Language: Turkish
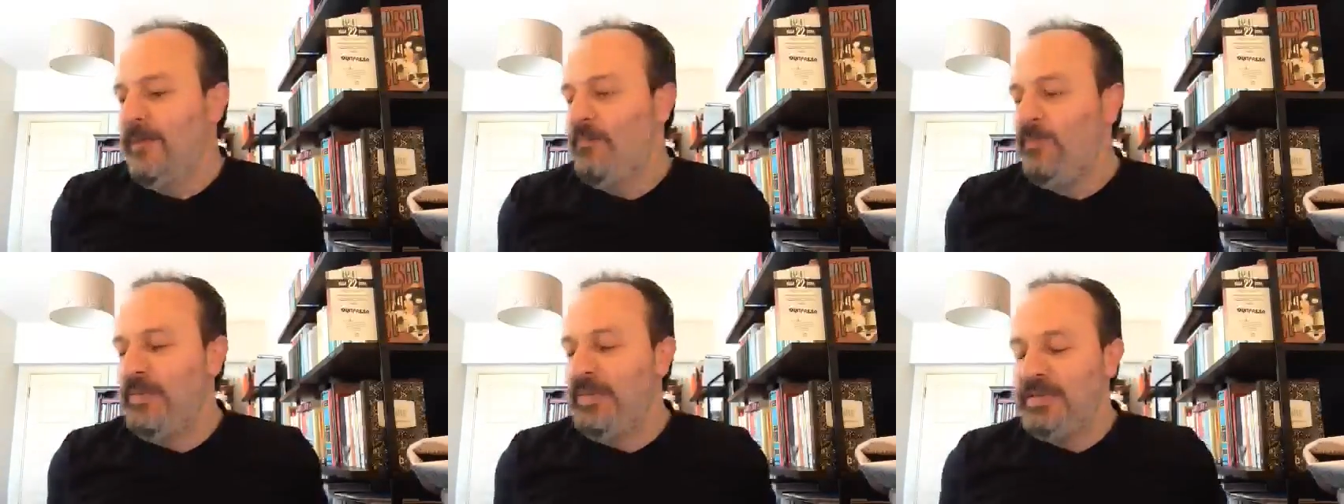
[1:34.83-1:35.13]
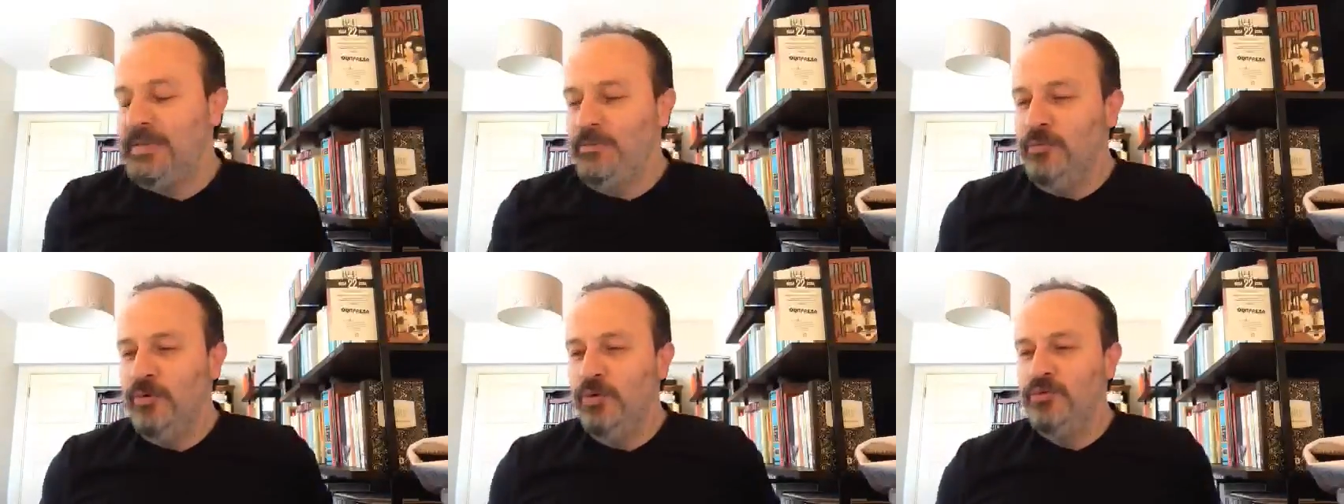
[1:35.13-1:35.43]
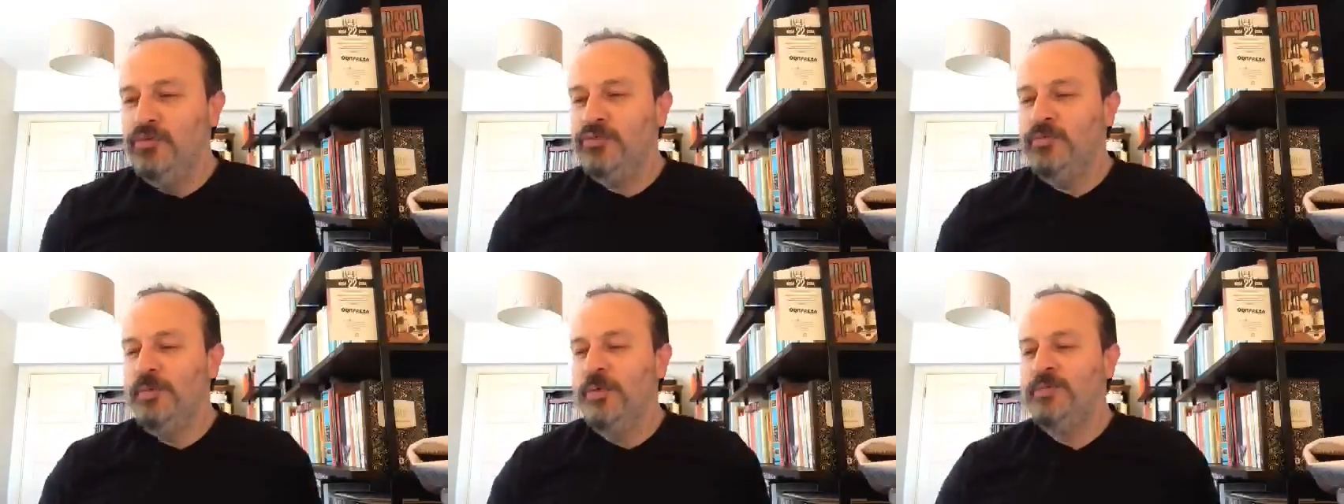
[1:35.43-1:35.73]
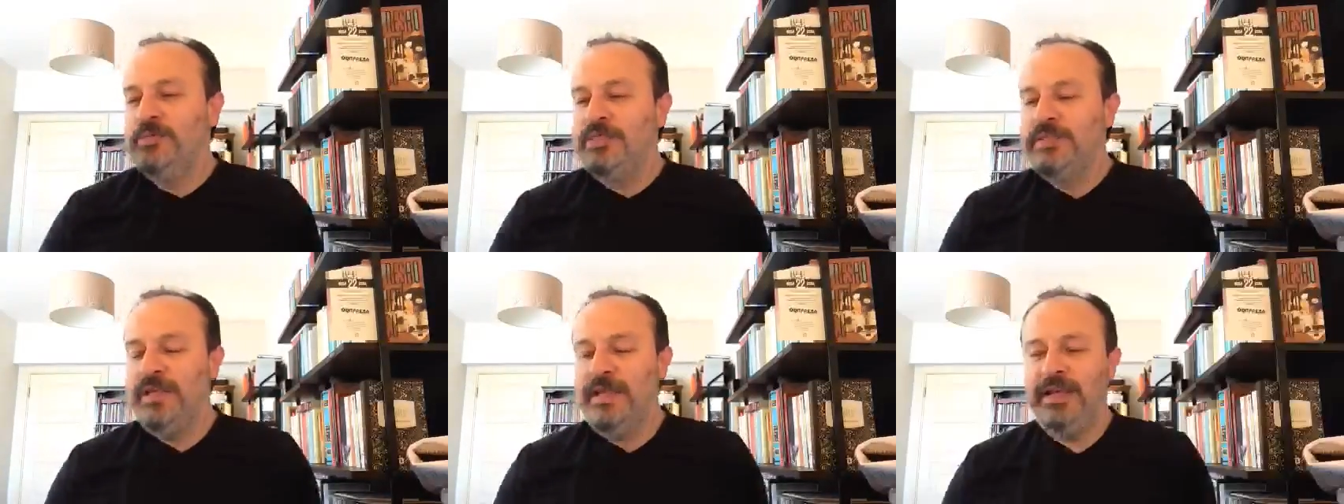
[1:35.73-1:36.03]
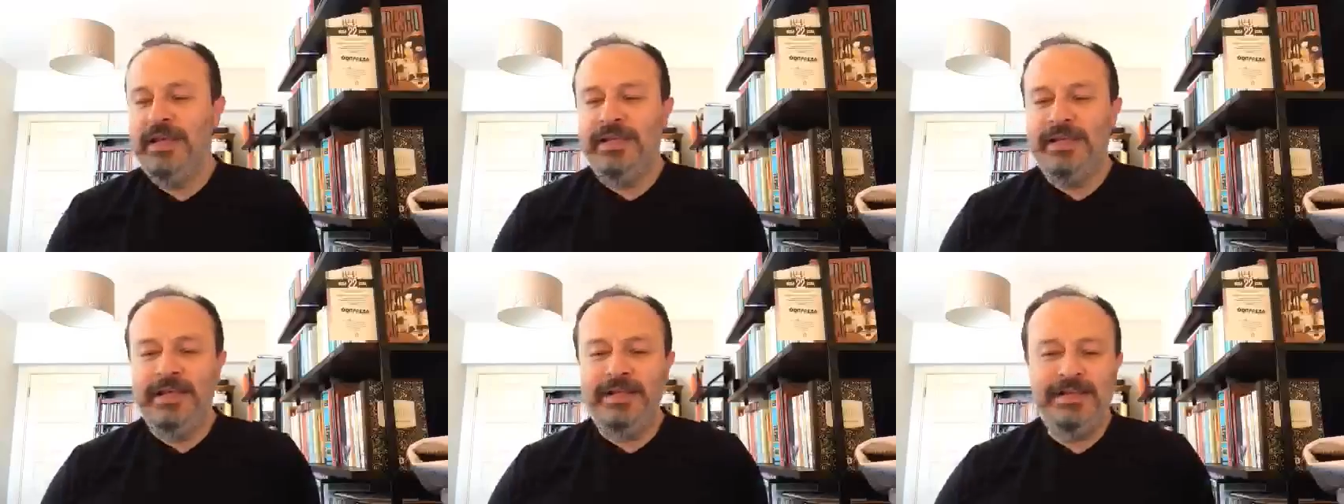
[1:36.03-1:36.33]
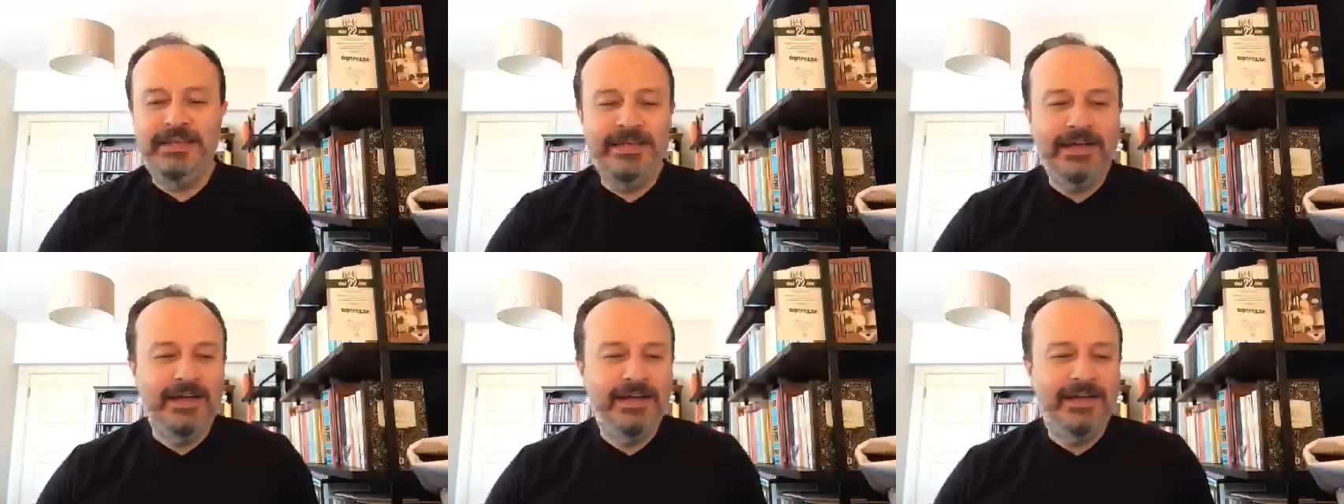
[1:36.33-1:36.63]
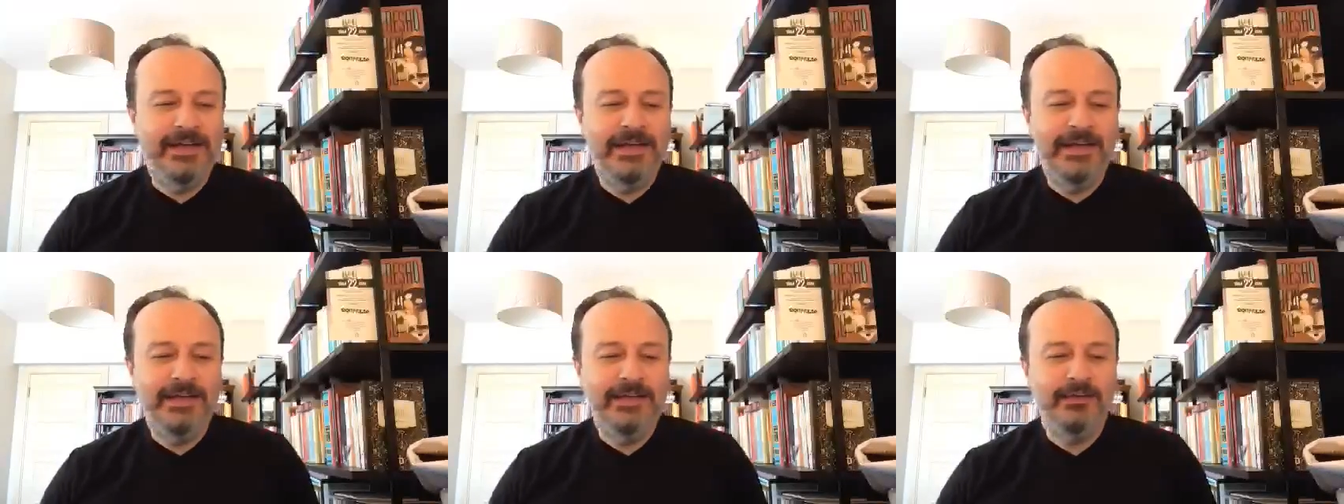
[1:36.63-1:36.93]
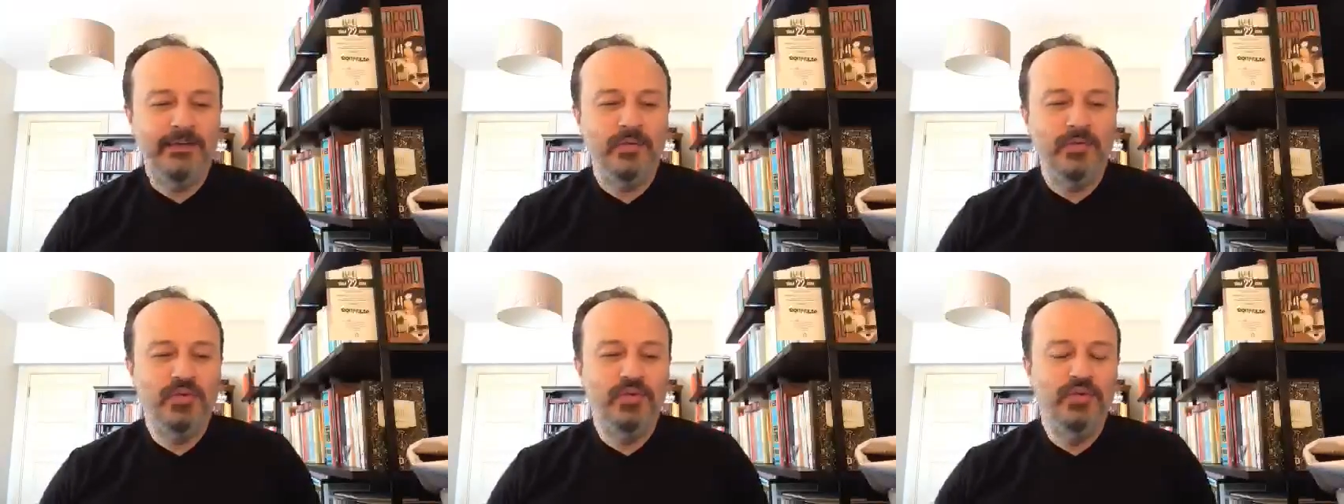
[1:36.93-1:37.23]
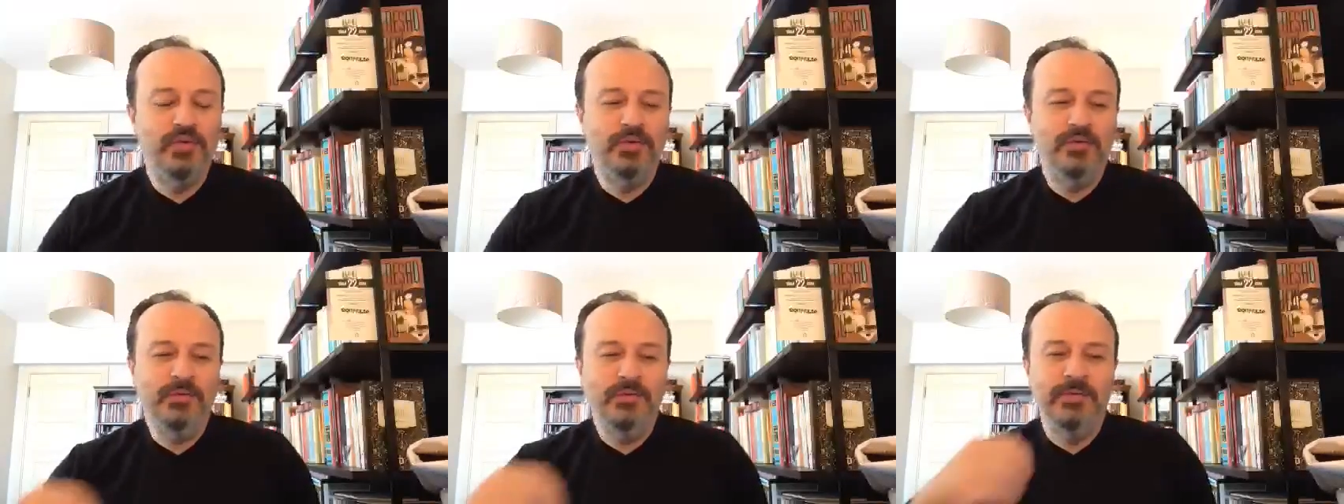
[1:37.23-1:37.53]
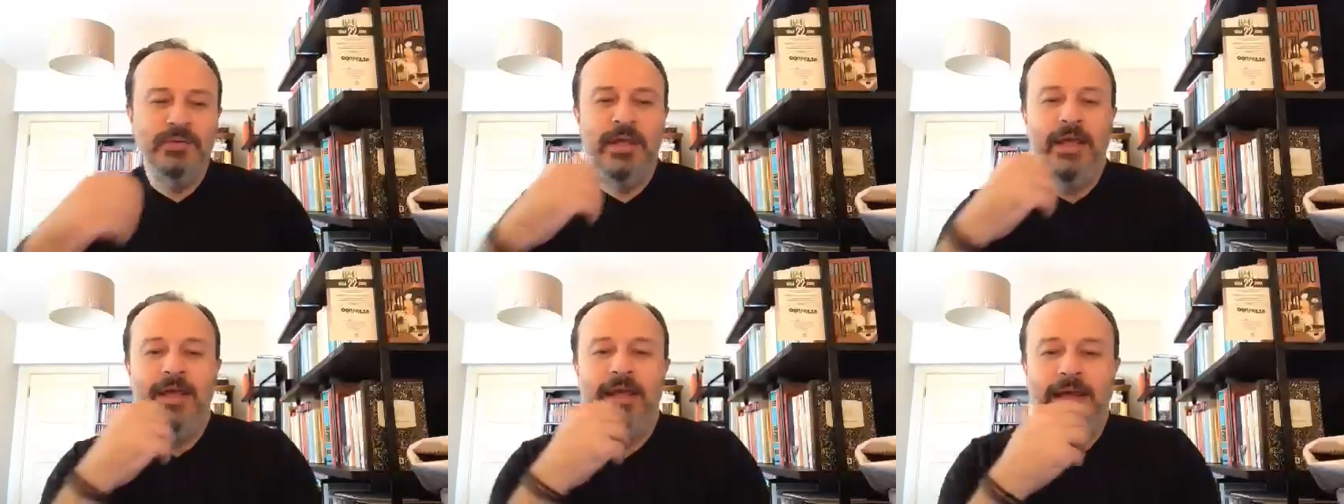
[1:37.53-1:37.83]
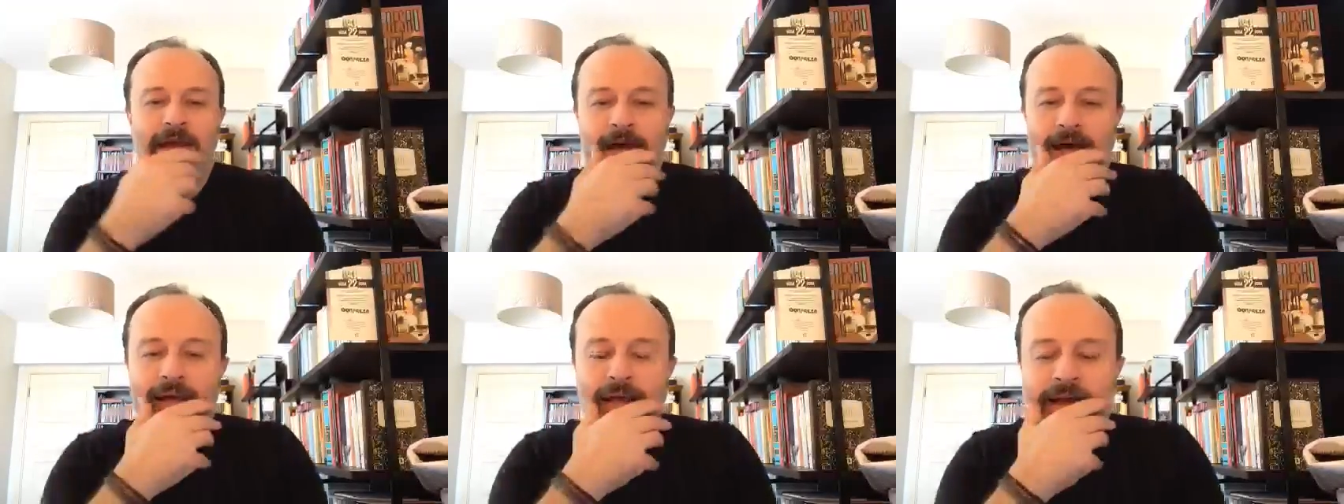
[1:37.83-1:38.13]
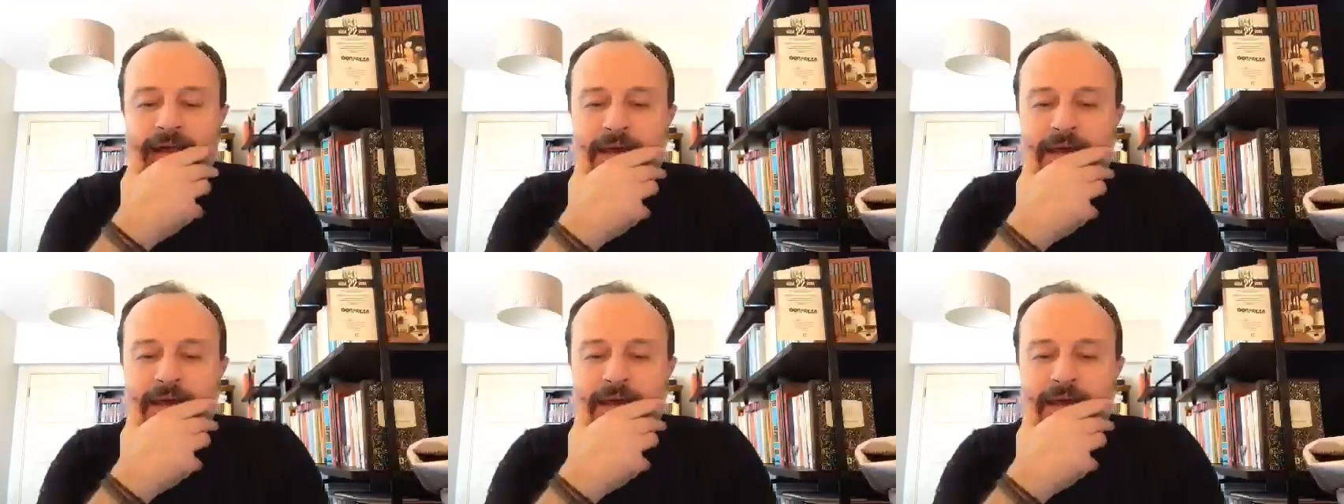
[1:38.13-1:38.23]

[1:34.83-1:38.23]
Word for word: Bizim konuşmamız gereken hikaye dün e,